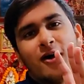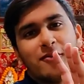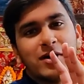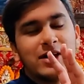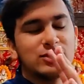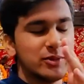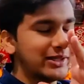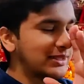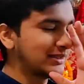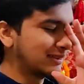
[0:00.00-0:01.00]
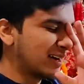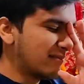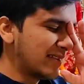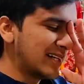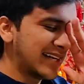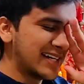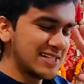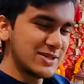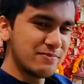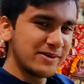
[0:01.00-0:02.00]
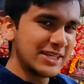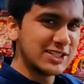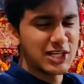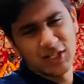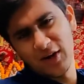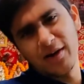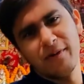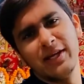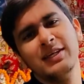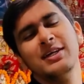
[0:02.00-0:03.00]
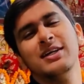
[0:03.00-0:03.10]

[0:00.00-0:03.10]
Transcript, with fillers: और भाई तुम्हें थंबनेल टाइटल से पता चल गया होगा भाई